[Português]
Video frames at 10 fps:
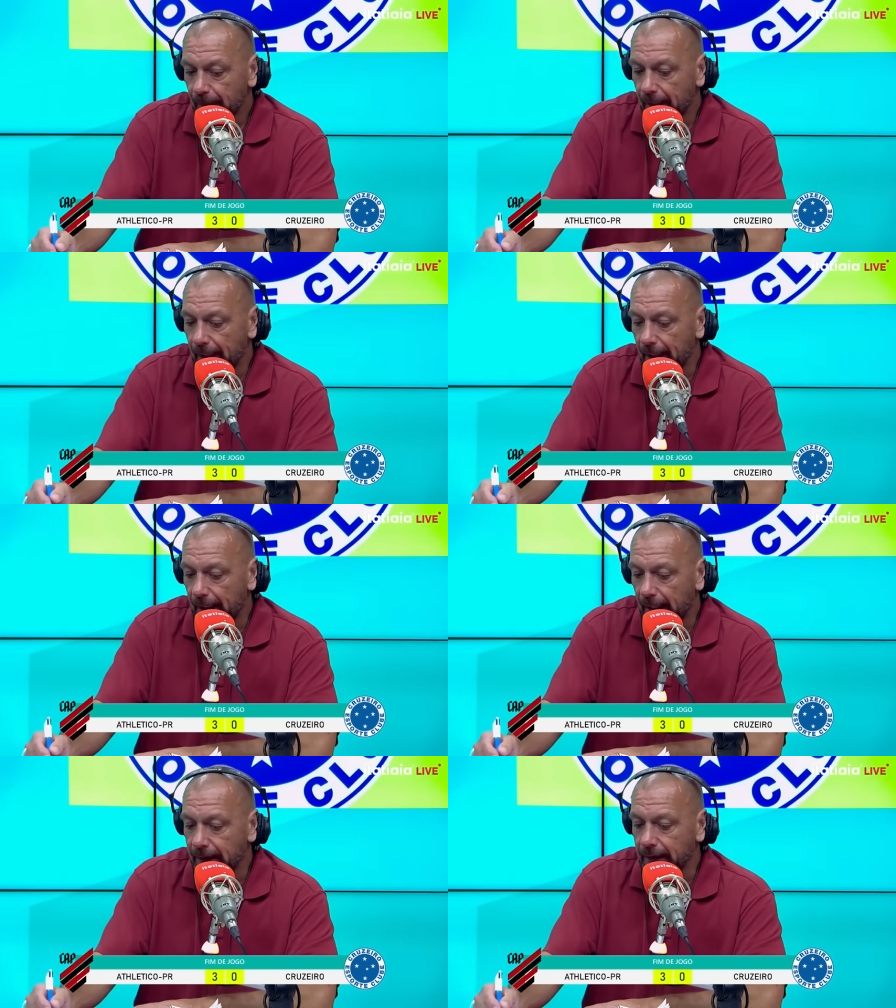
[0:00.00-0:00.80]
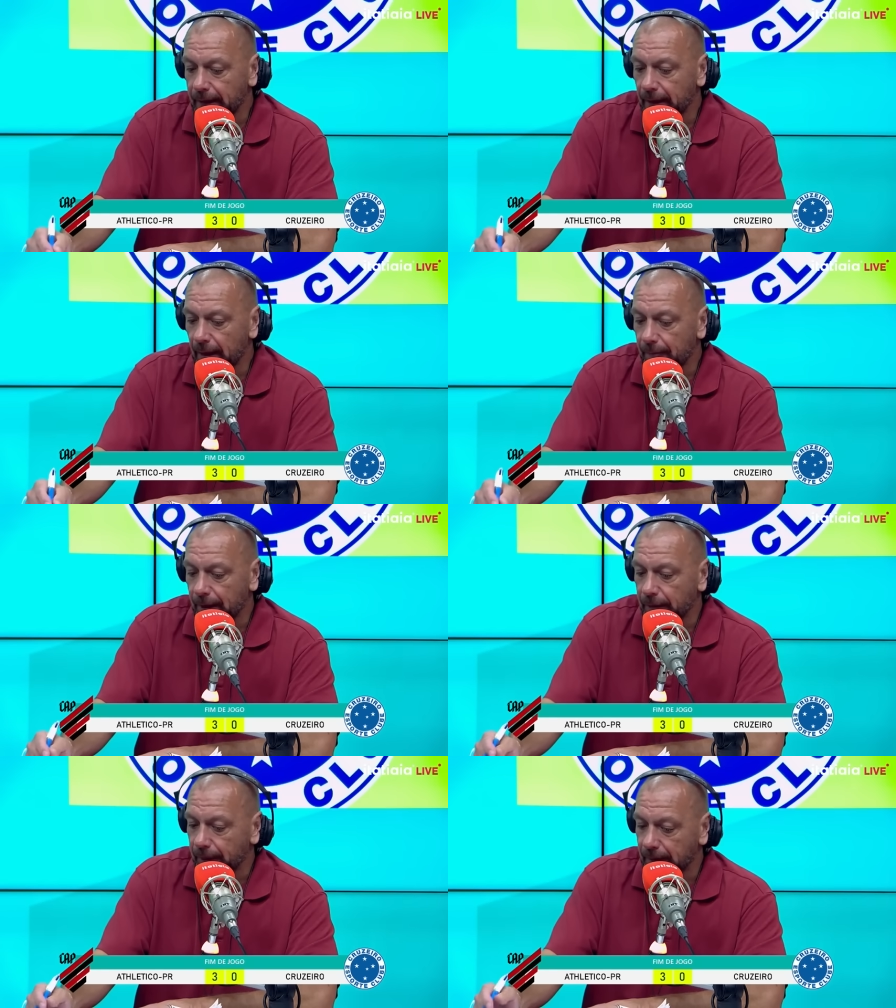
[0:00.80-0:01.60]
é, a gente tem a
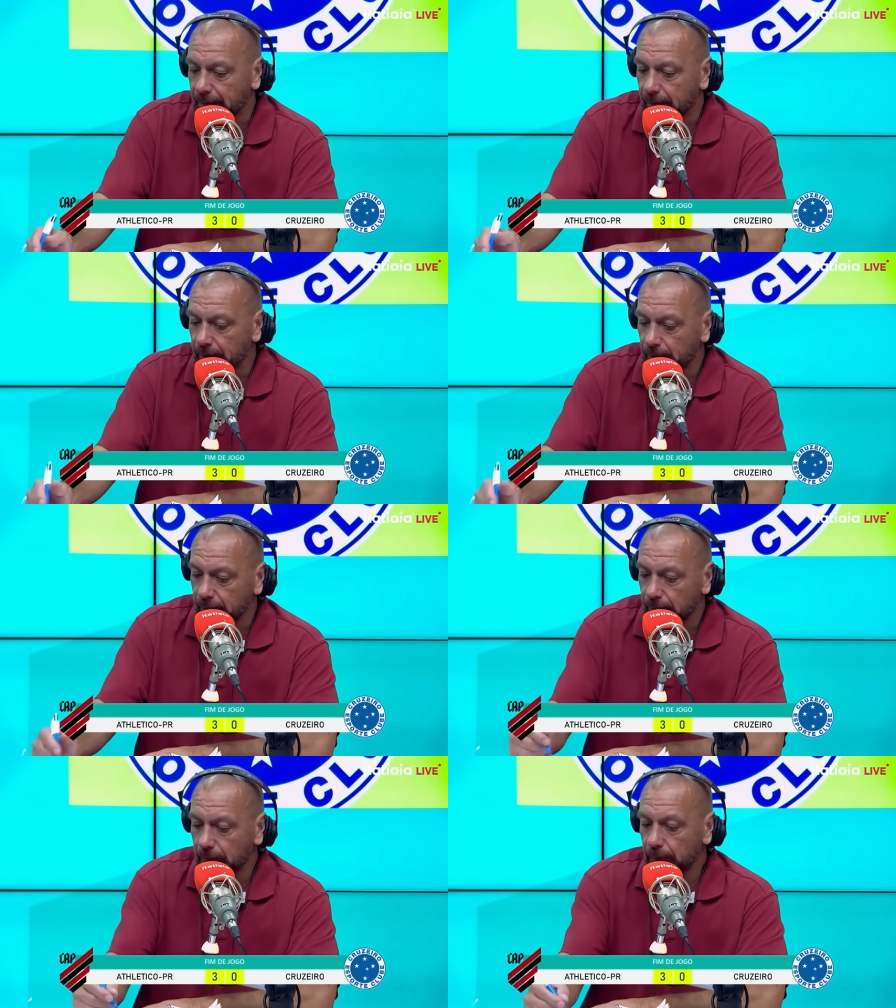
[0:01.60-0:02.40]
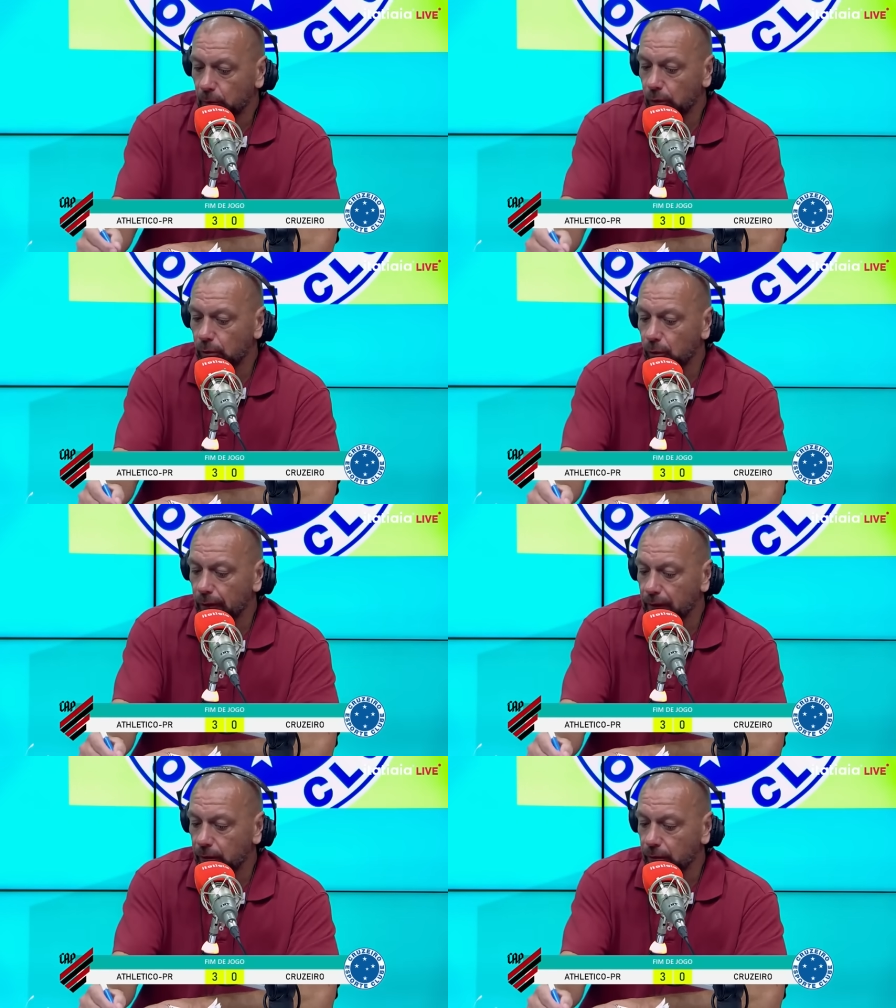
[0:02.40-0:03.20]
participação muito
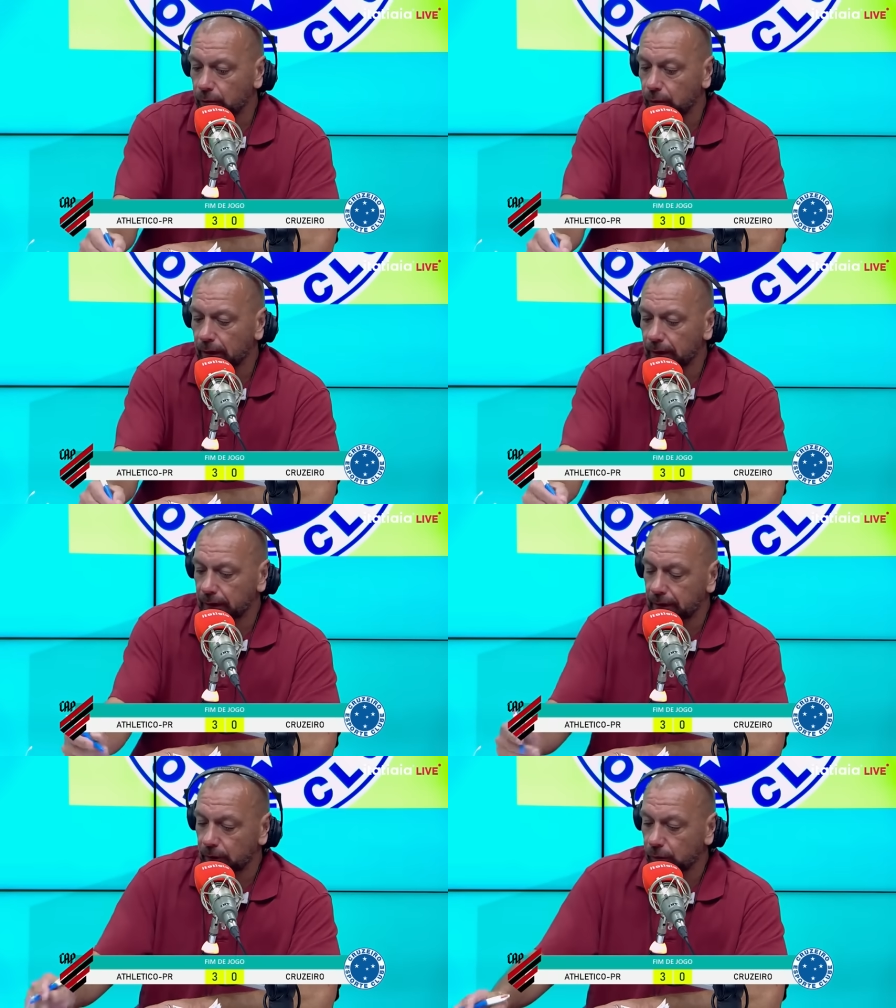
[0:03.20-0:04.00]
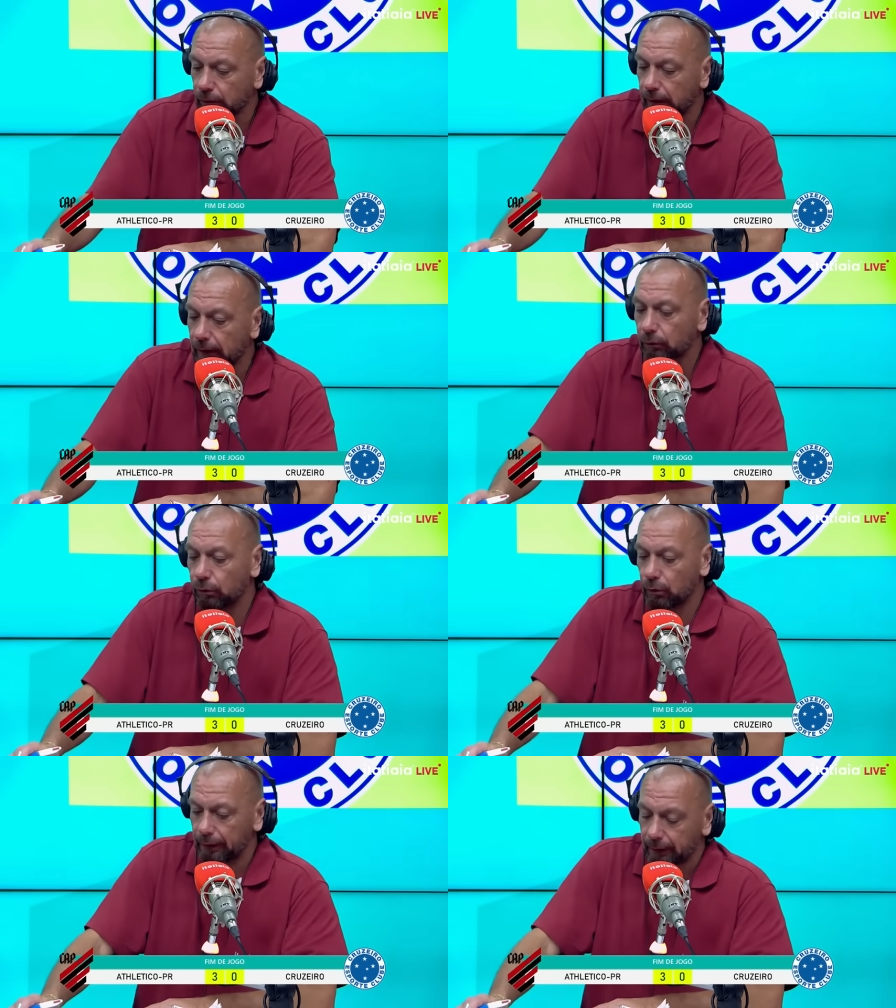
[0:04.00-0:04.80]
ruim do Jonathan Jesus, lá do
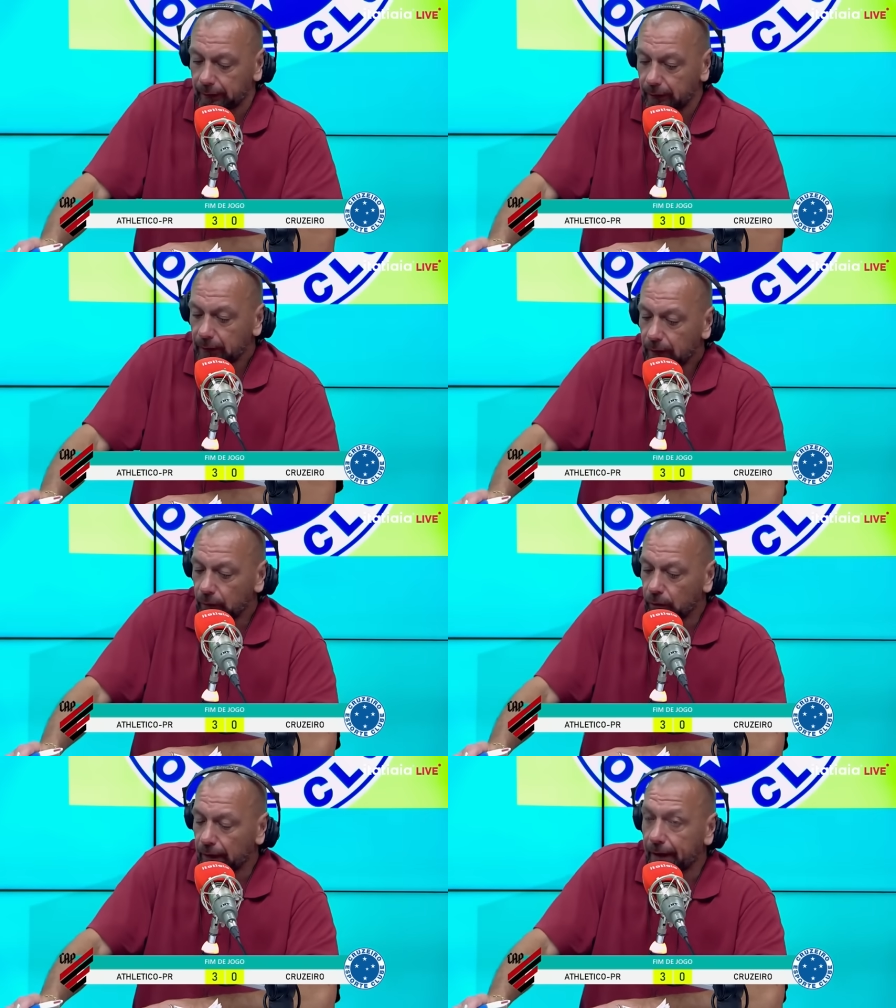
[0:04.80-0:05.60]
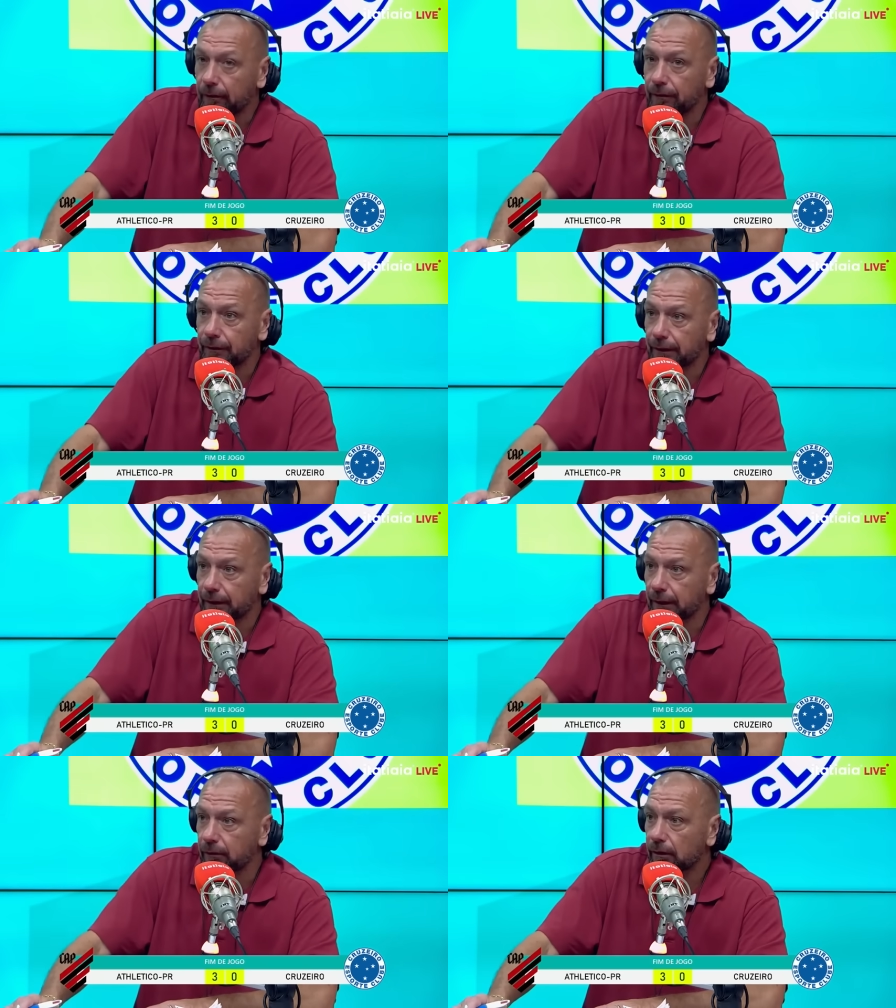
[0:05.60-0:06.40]
Jonathan, o zagueiro de
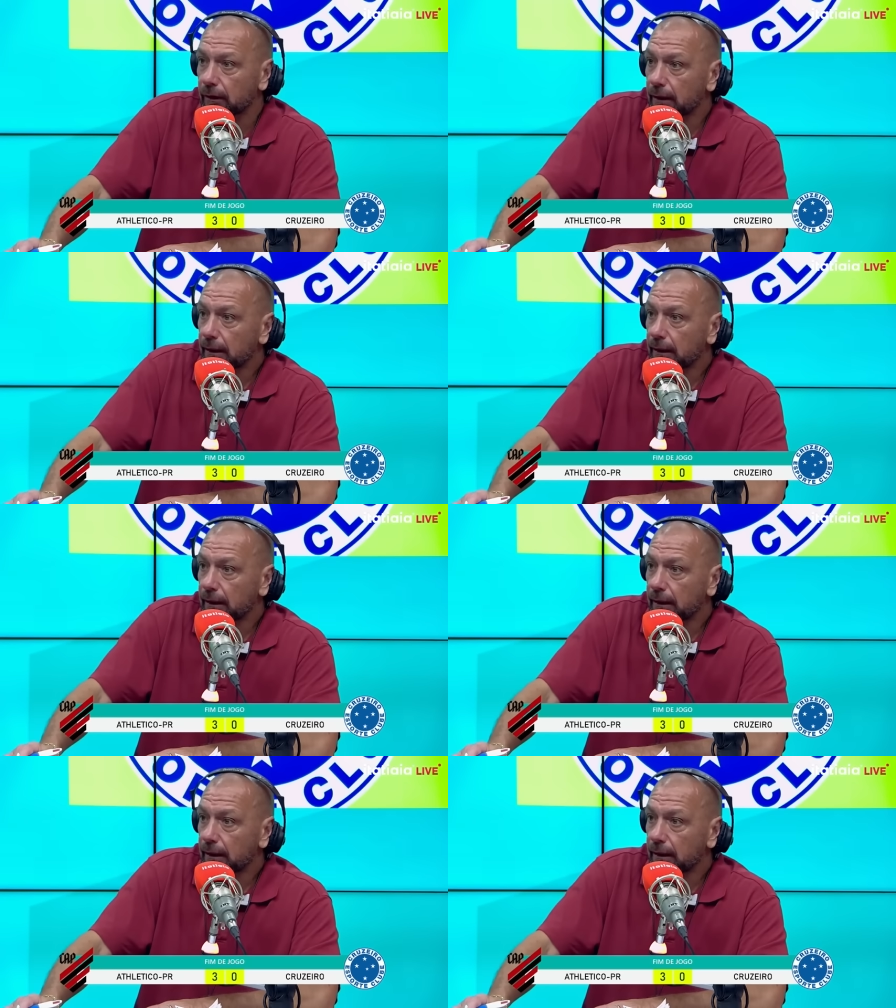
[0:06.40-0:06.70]
20 anos,